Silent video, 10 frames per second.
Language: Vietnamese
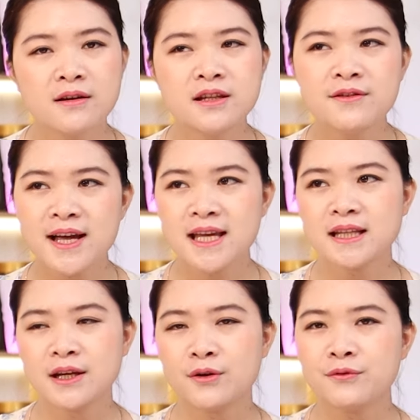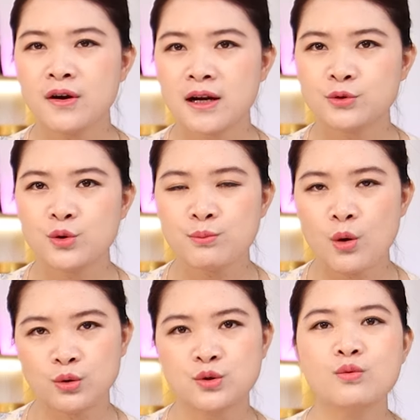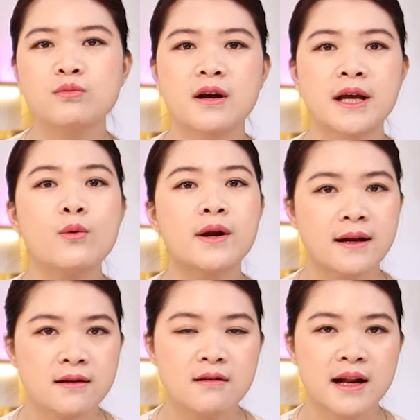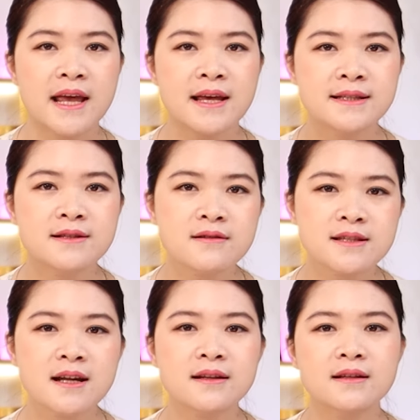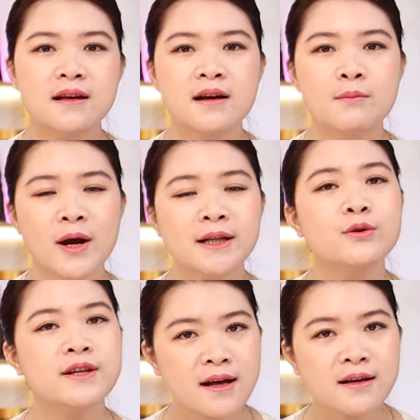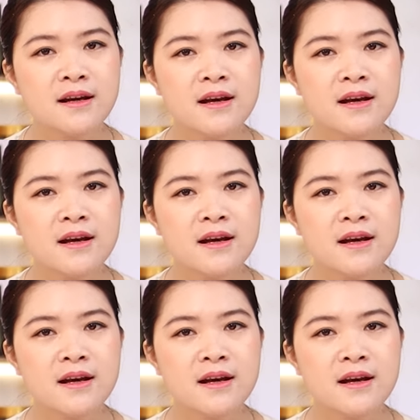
Như vậy thì nó vừa là giúp bổ sung được cái nguồn năng lượng này, dưỡng chất một cách tốt nhất,